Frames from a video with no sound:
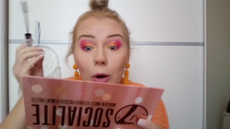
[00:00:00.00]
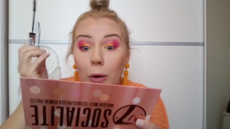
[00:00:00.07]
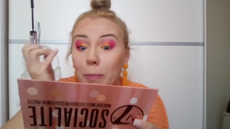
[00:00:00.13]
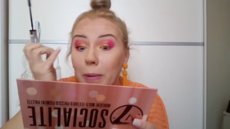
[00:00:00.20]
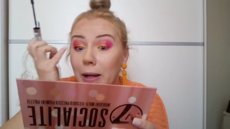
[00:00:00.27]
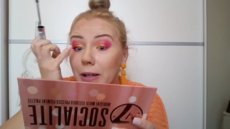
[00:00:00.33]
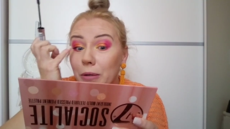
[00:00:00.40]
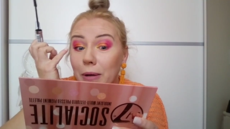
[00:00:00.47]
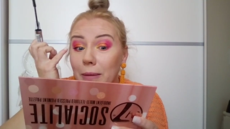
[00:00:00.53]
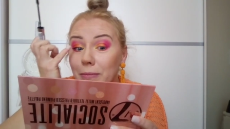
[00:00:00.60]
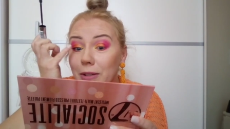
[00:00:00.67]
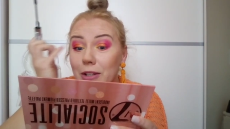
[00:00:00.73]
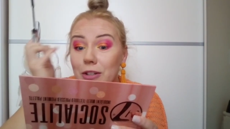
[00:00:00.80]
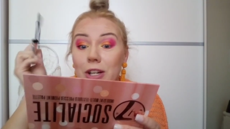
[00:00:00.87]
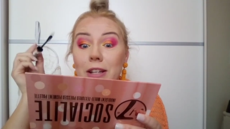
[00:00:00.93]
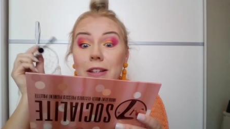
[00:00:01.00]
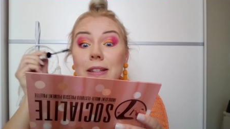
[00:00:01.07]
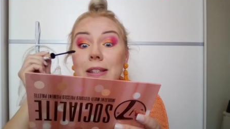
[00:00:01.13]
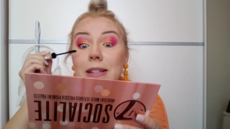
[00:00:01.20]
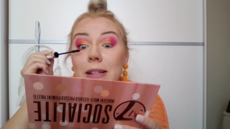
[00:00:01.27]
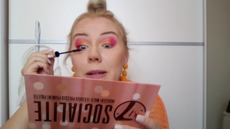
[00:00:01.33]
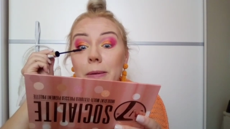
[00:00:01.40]
opaliłam te
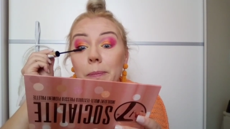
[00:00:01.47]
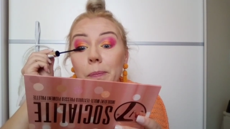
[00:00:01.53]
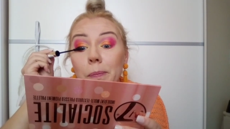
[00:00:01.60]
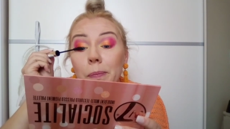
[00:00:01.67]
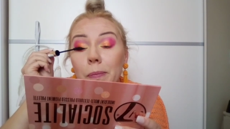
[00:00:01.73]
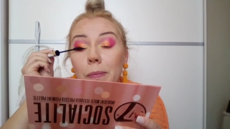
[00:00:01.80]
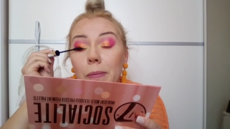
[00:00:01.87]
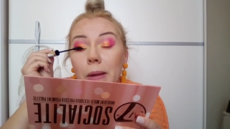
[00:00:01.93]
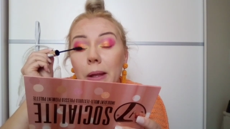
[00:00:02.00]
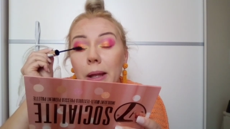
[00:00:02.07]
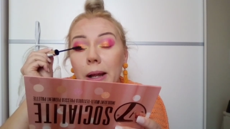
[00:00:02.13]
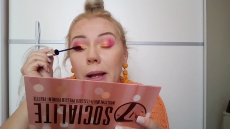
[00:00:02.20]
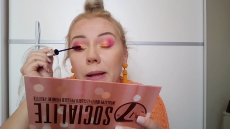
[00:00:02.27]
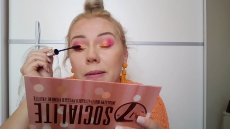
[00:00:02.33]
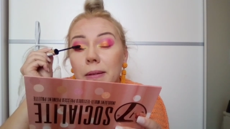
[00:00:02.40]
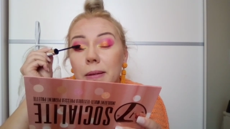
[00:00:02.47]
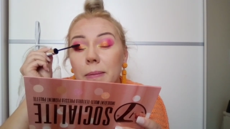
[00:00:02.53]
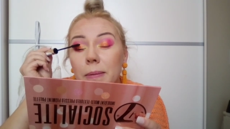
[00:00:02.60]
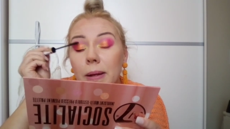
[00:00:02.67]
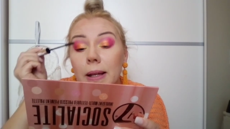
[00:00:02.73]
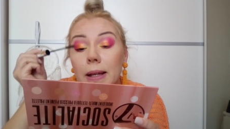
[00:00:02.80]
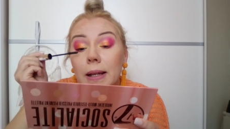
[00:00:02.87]
rzęsy raz
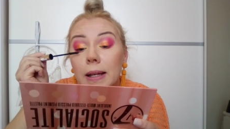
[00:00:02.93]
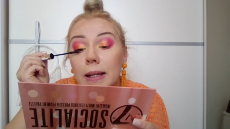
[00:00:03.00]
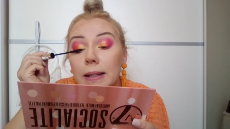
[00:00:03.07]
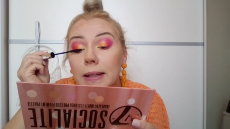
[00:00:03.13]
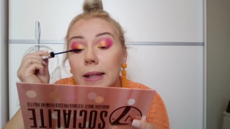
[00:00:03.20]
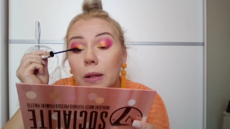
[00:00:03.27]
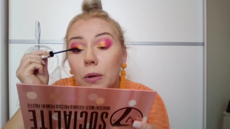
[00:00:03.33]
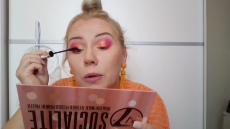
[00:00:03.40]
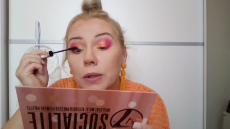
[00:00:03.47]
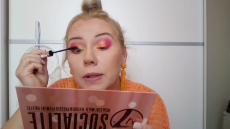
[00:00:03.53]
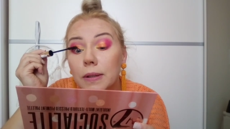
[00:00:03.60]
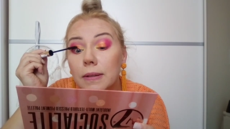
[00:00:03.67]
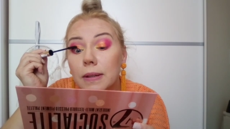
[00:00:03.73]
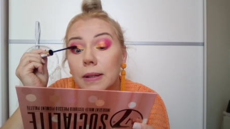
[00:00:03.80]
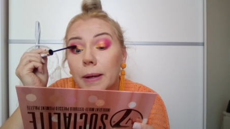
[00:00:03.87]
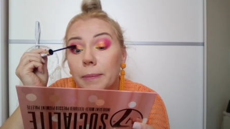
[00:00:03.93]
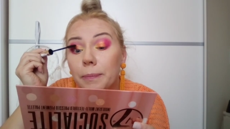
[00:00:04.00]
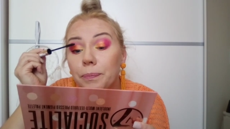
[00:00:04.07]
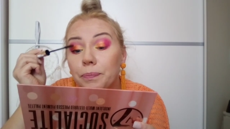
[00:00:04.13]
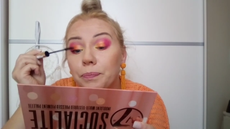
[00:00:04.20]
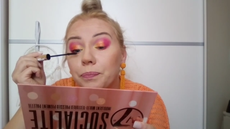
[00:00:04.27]
nad ogniskiem